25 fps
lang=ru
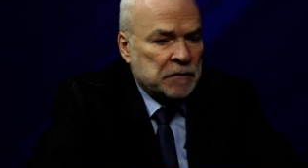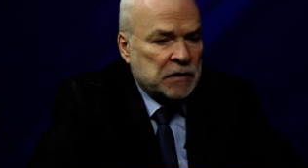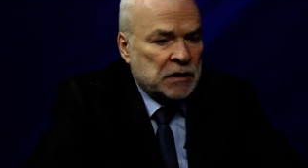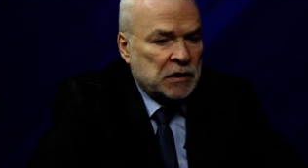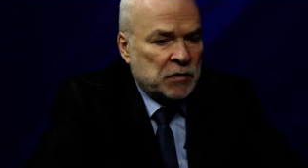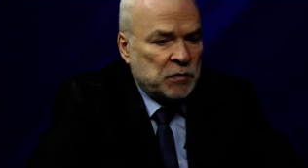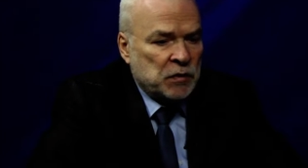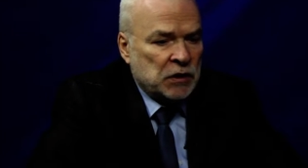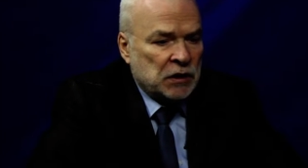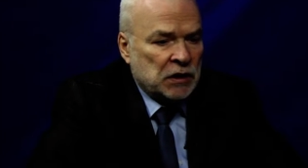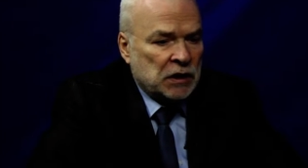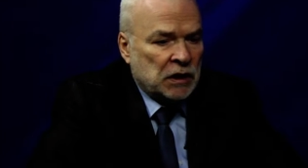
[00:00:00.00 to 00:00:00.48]

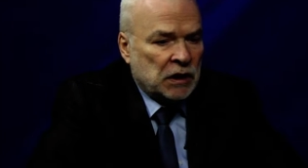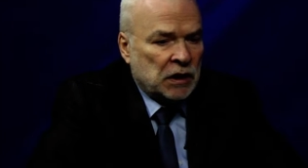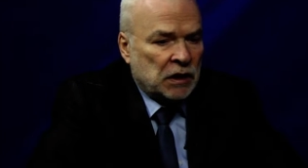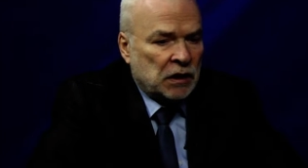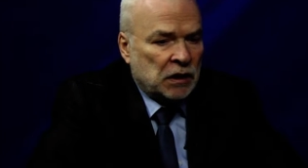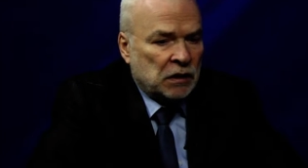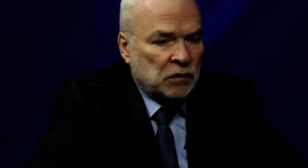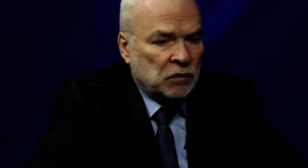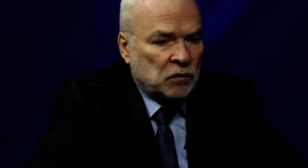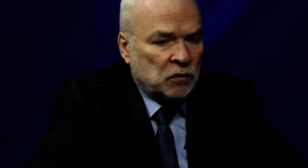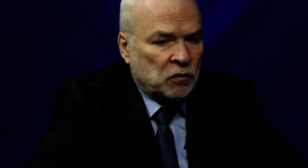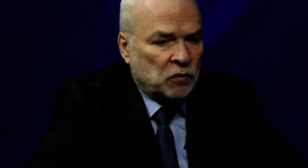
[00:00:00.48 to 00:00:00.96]

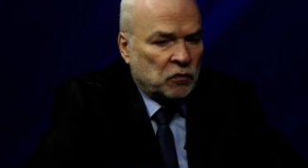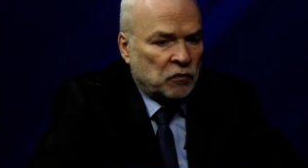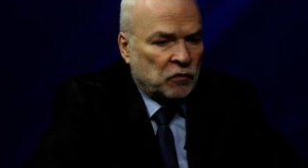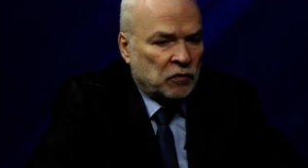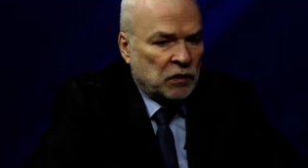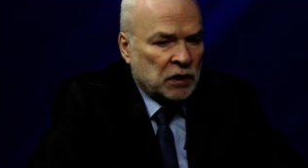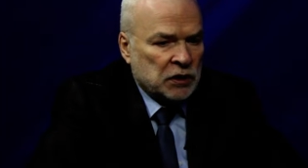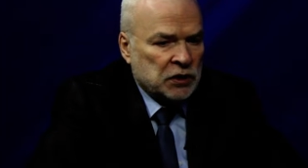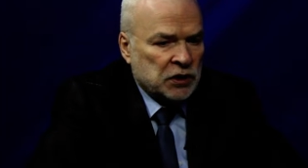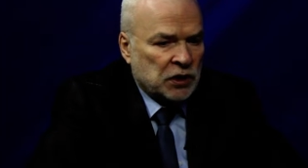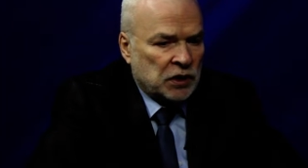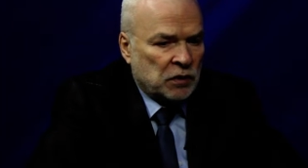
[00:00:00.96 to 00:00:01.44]
именно у
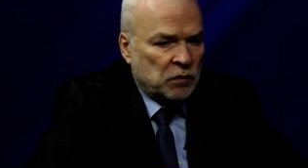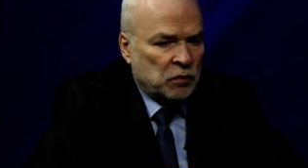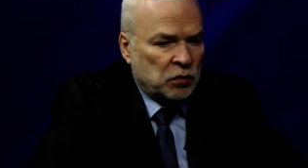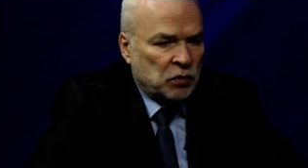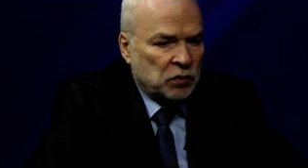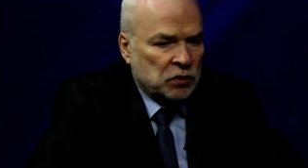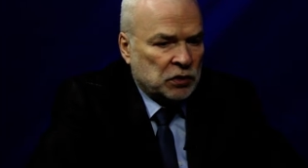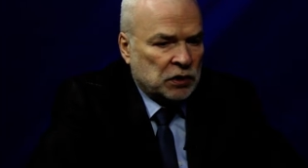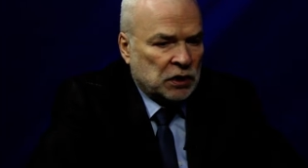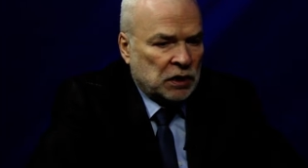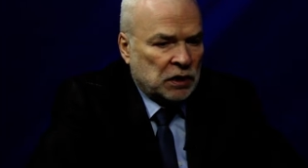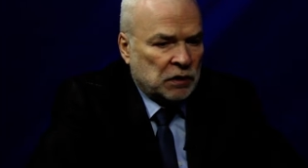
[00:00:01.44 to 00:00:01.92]
вас
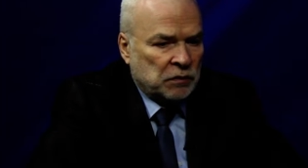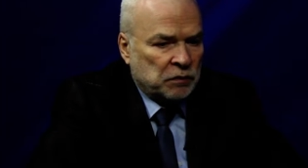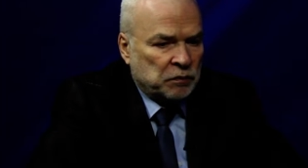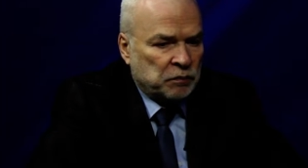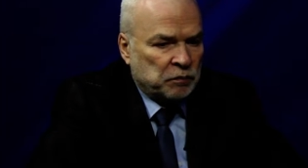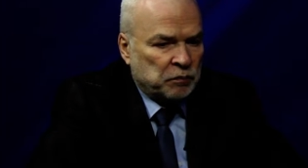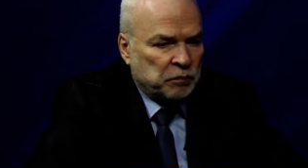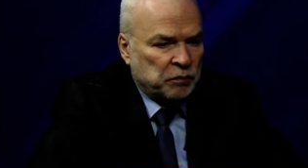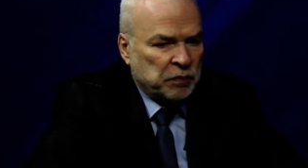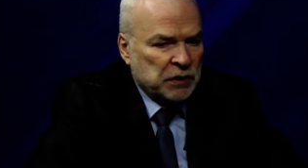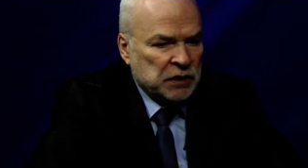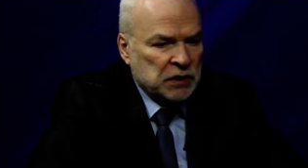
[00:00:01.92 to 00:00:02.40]

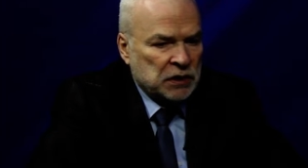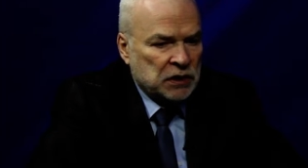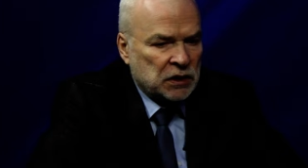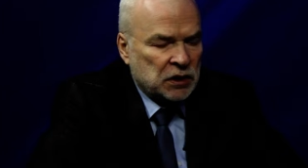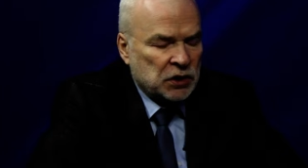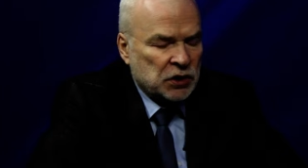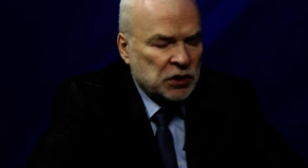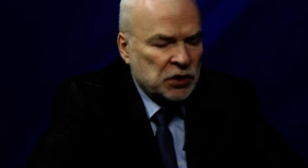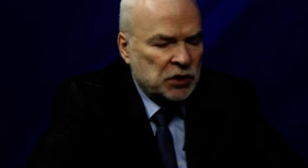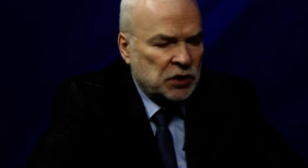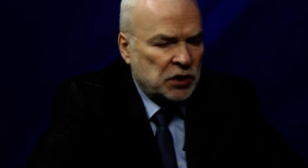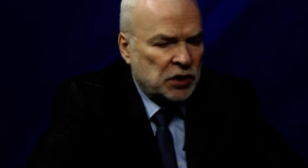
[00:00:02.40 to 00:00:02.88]
работа
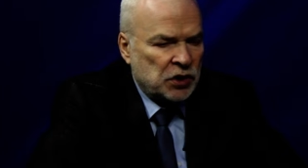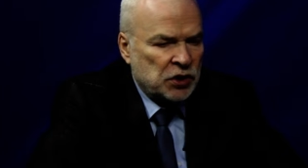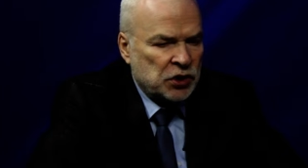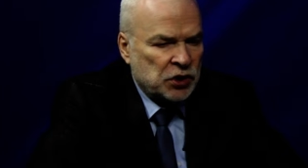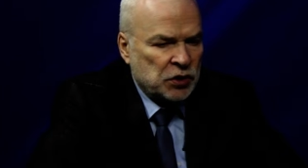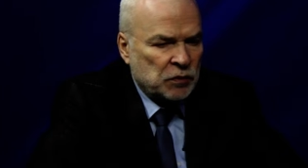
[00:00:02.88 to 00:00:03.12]
посложнее,